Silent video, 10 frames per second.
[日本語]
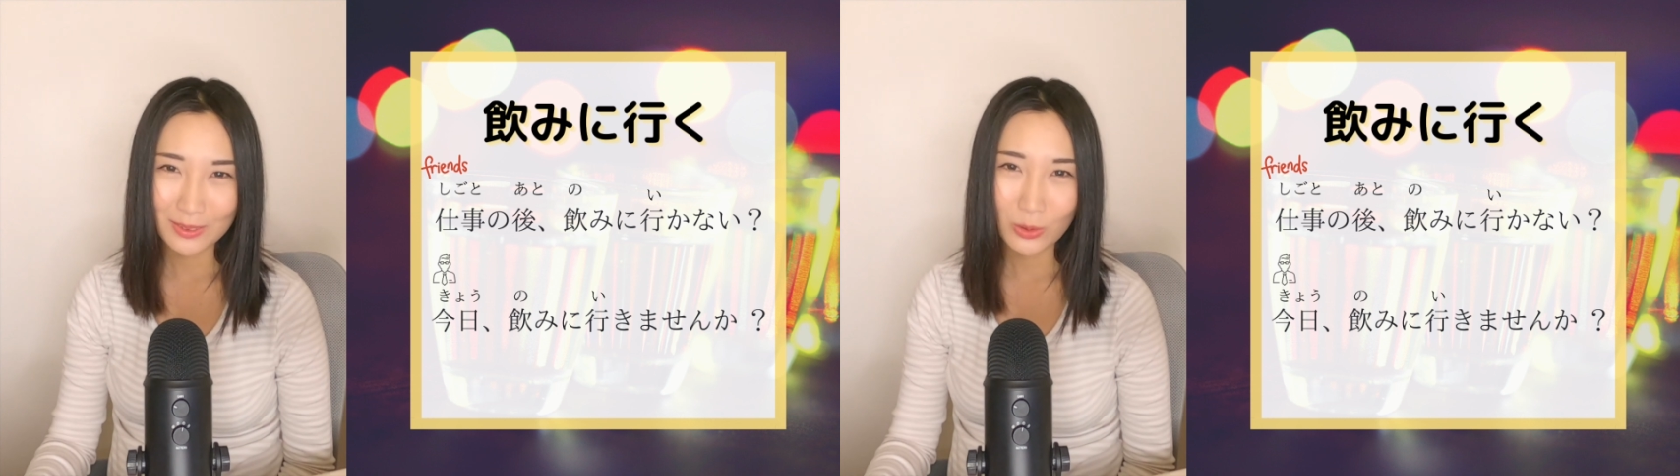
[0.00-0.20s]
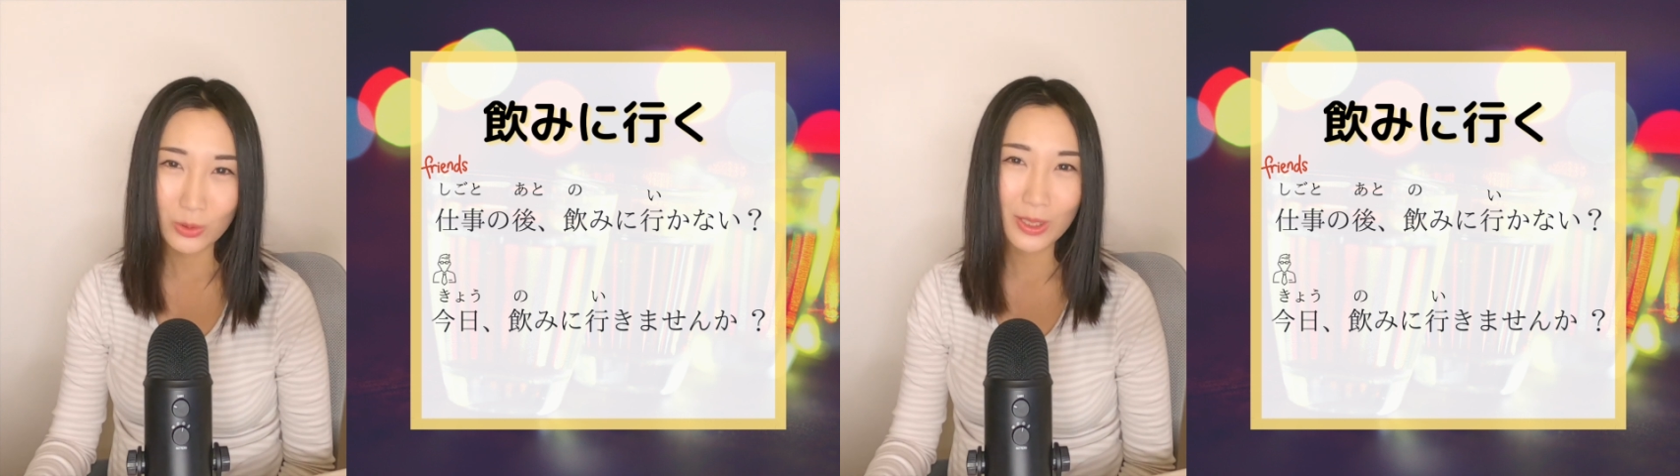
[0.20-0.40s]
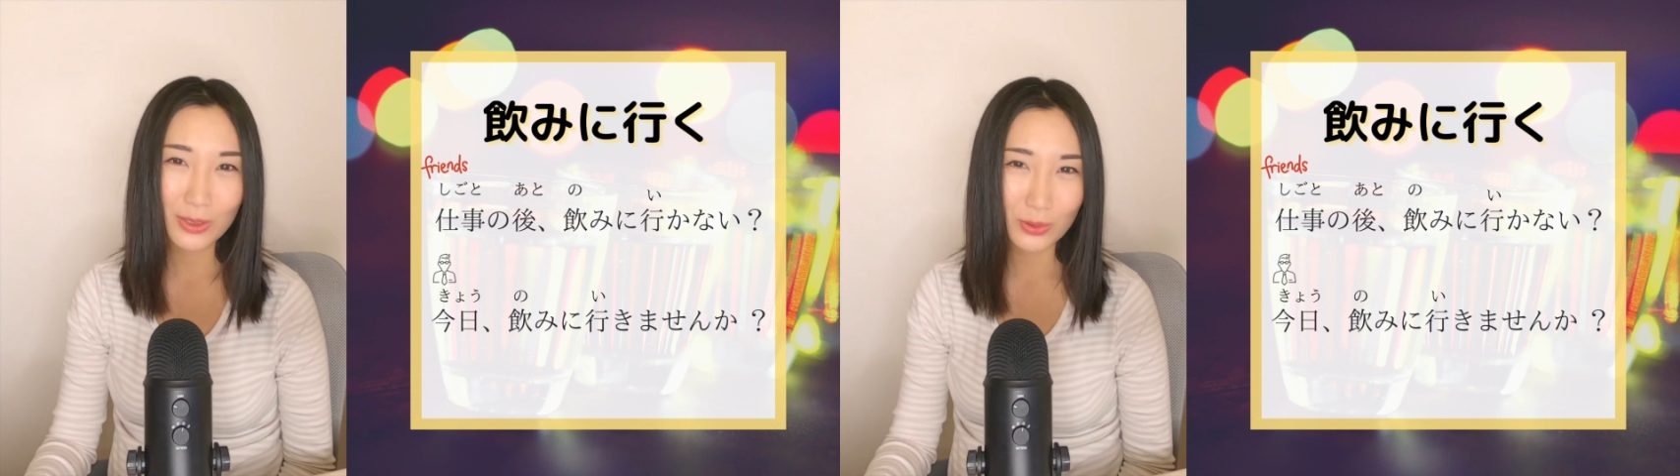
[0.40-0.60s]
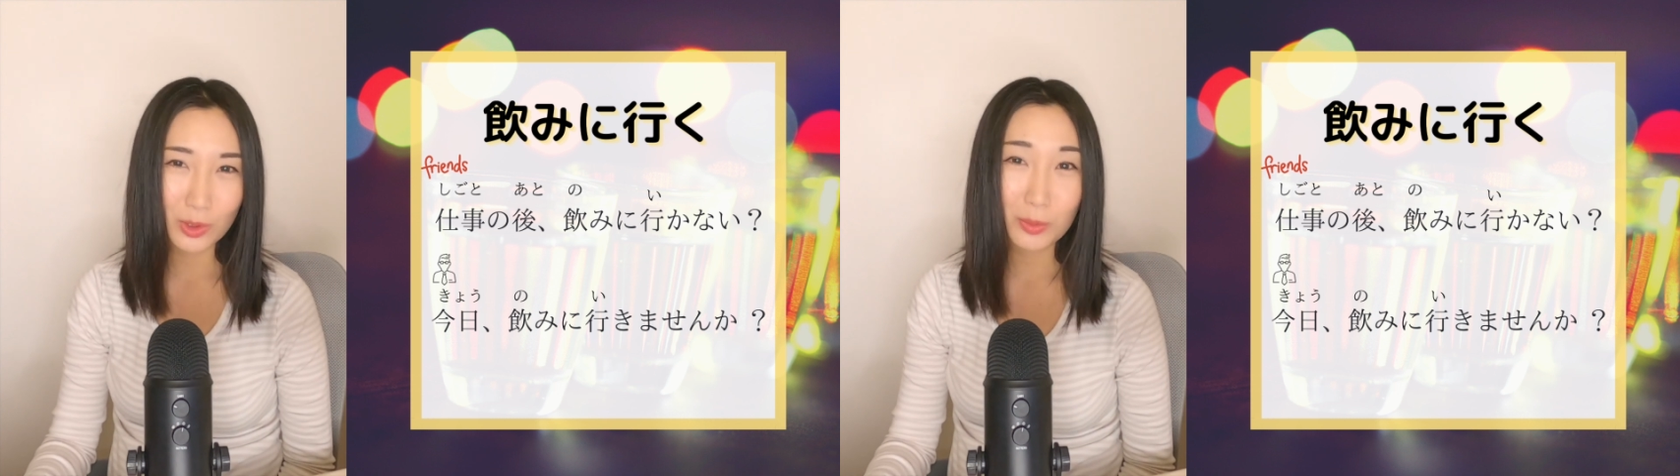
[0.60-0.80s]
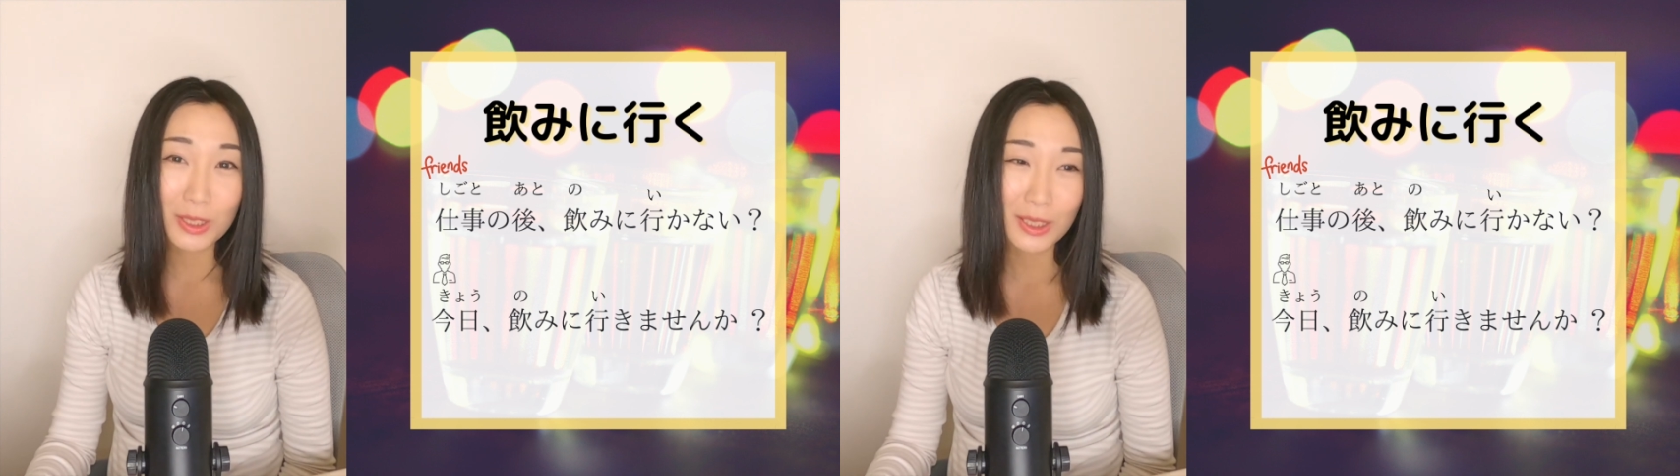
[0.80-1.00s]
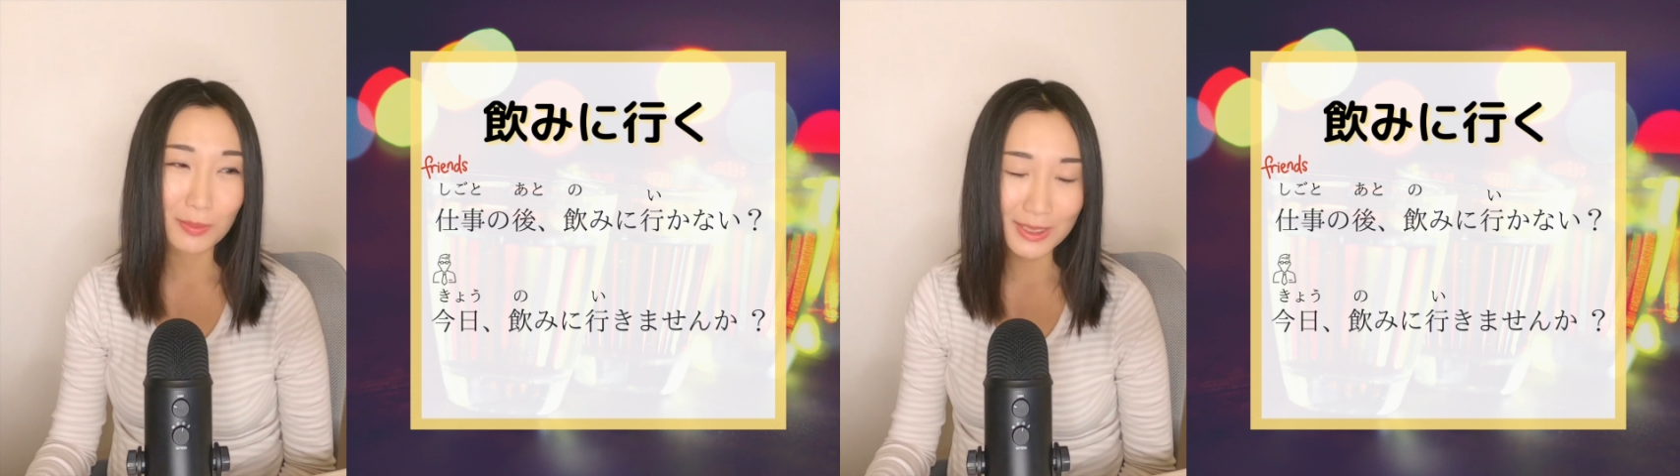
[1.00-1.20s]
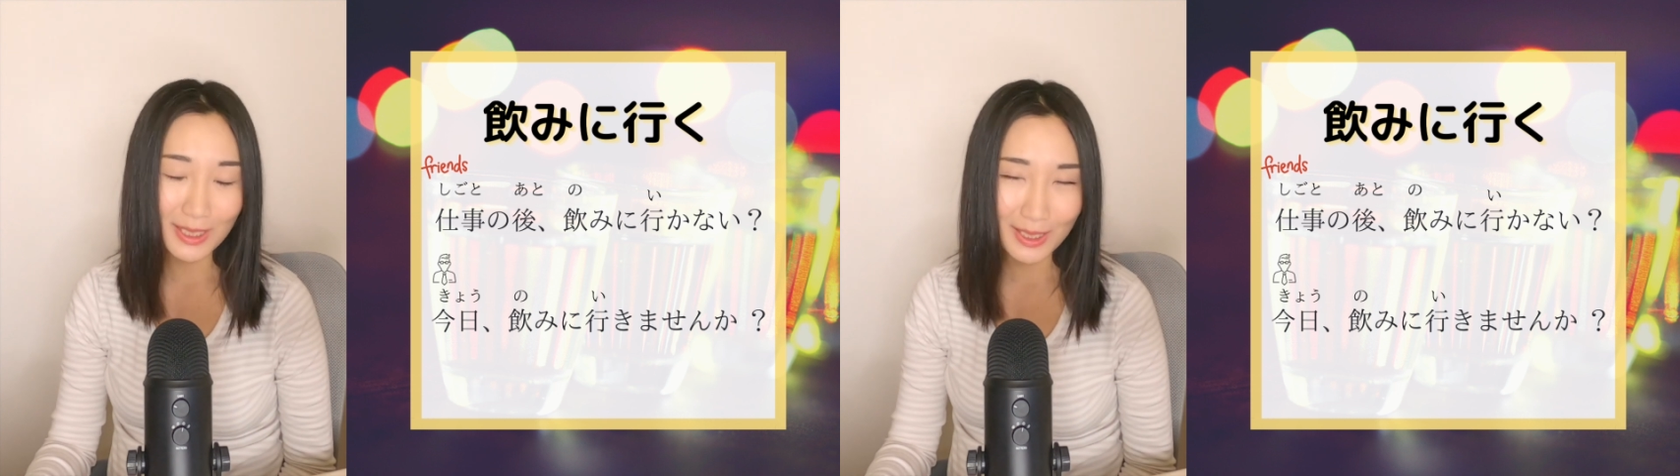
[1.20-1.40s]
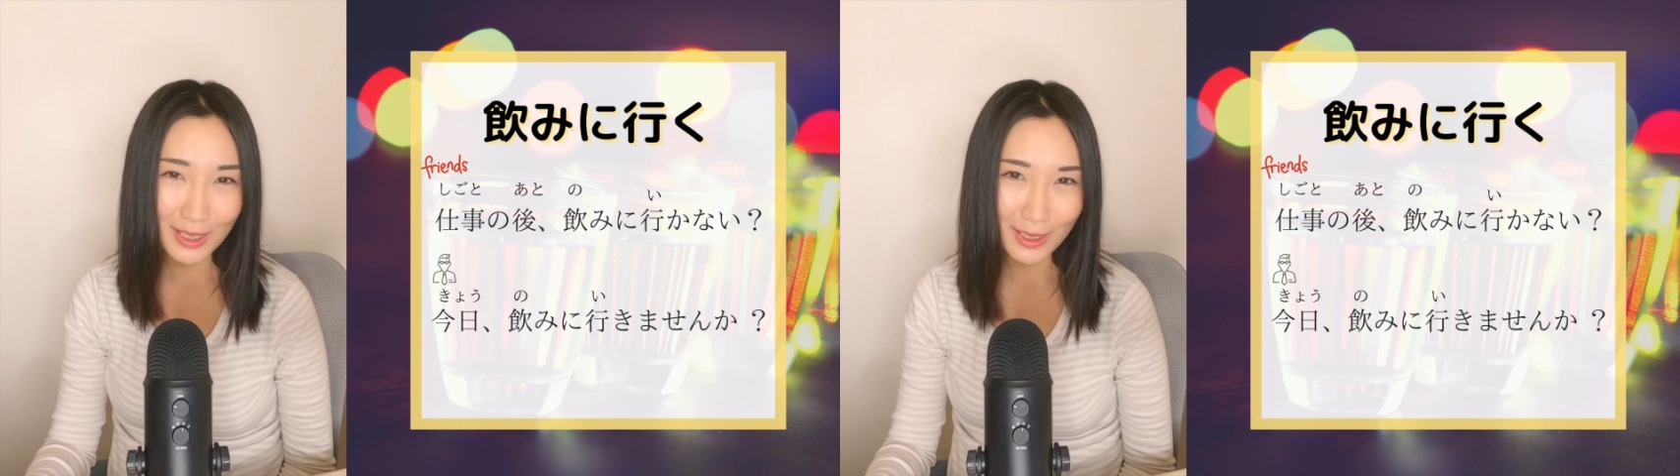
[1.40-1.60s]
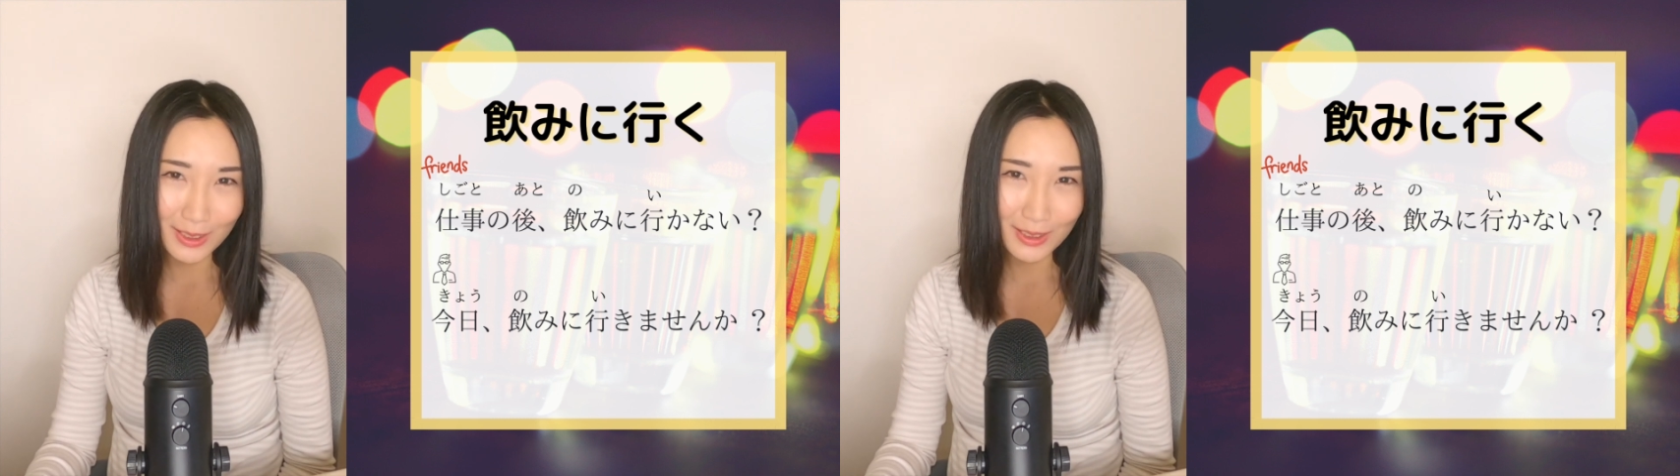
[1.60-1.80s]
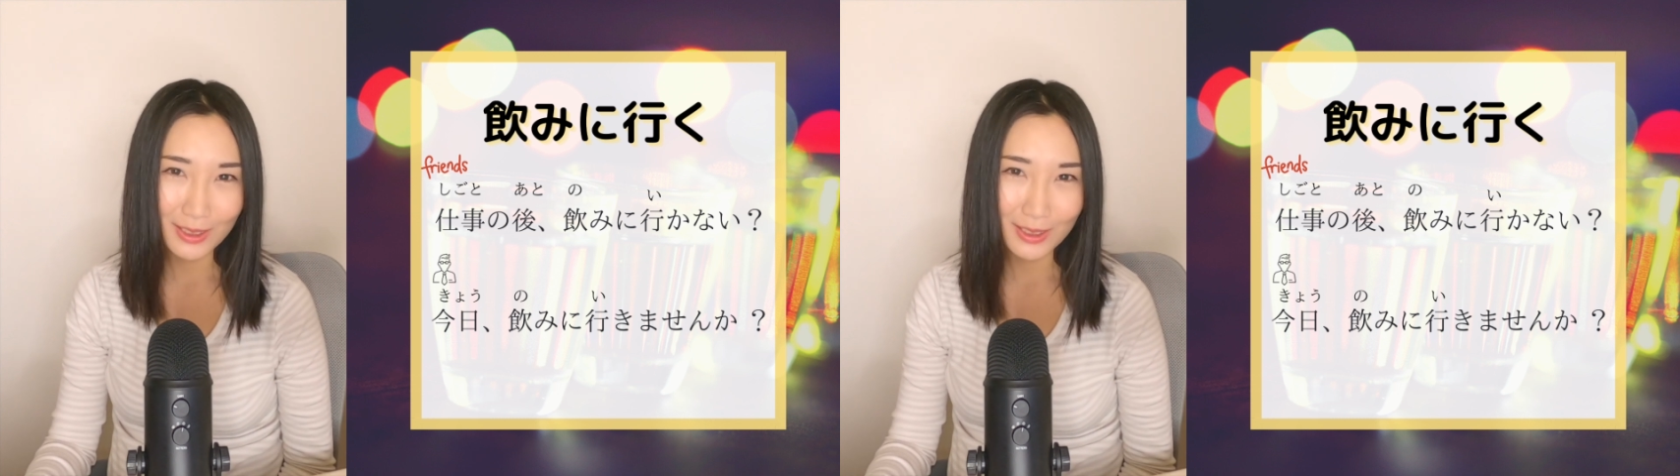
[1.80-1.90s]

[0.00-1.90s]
この後飲みに行きませんか